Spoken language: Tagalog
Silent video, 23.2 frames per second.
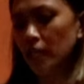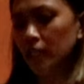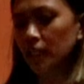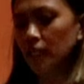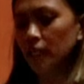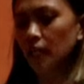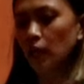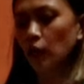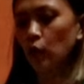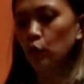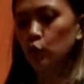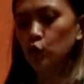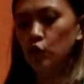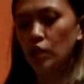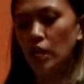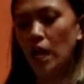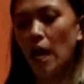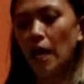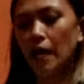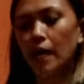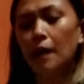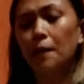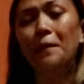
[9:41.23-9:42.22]
lalagyan ng
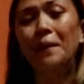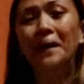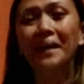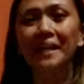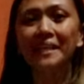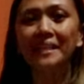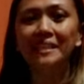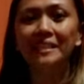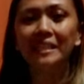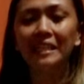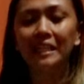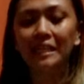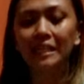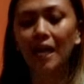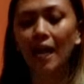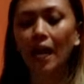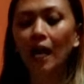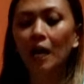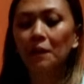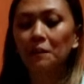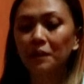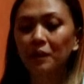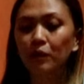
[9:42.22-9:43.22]
kutsara para hindi
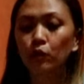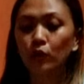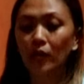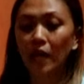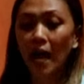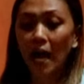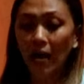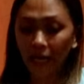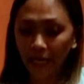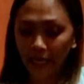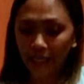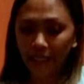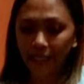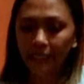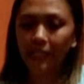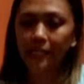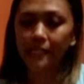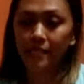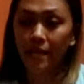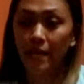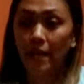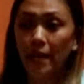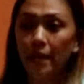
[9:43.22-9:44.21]
nga kami kulangin
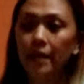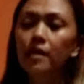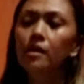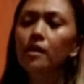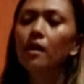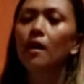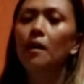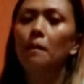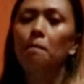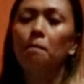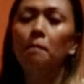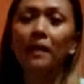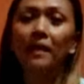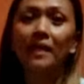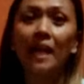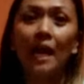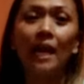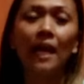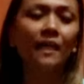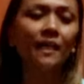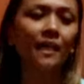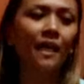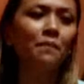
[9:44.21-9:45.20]
kasi
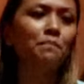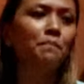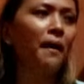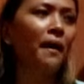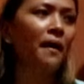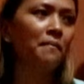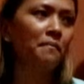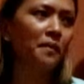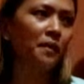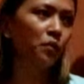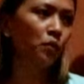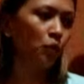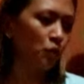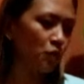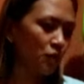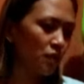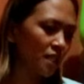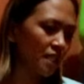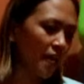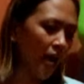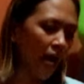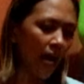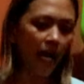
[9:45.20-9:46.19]
maglalagay pa kami dun
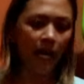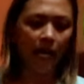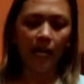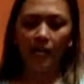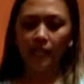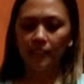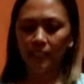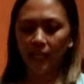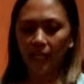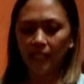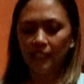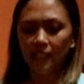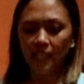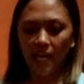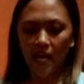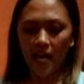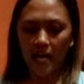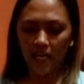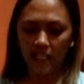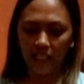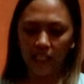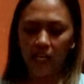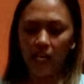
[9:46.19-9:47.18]
sa
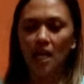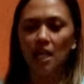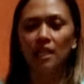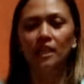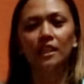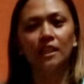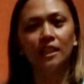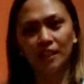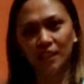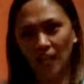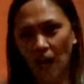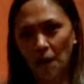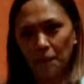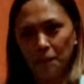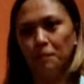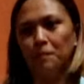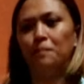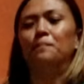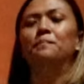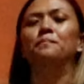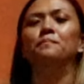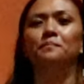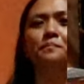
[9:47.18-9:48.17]
kanyang top.